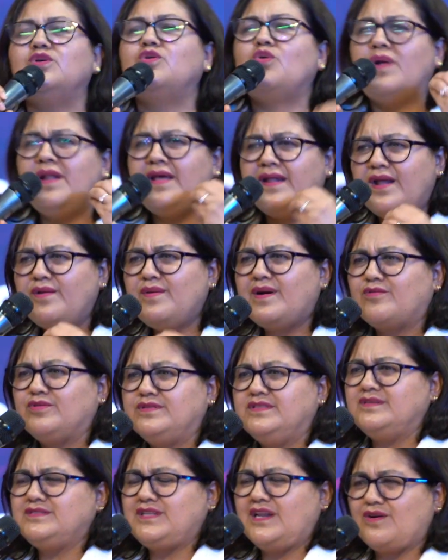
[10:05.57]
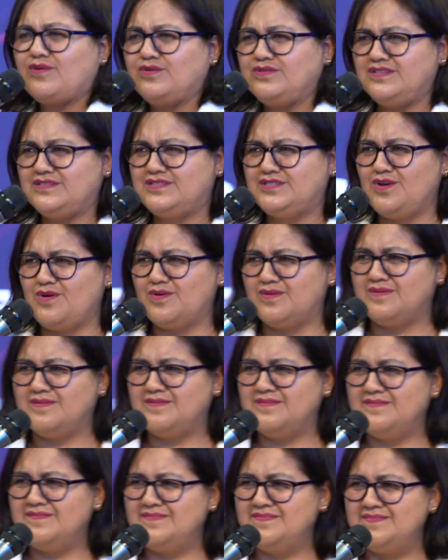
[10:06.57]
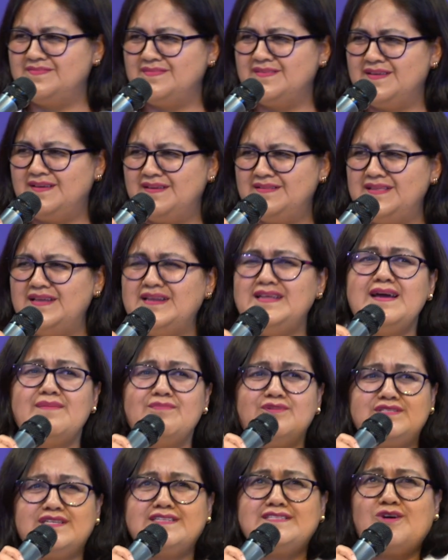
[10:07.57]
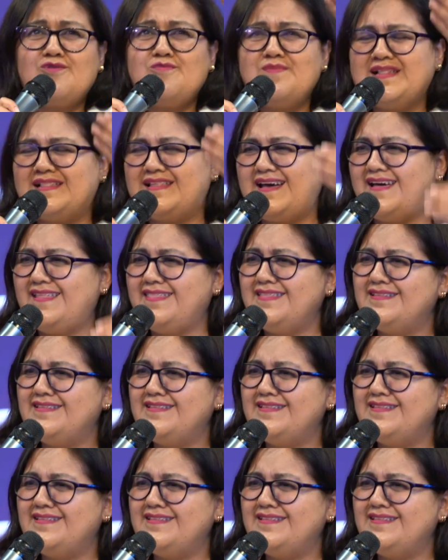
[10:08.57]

¿cuál era nuestra condición? ¿Teníamos esa humildad?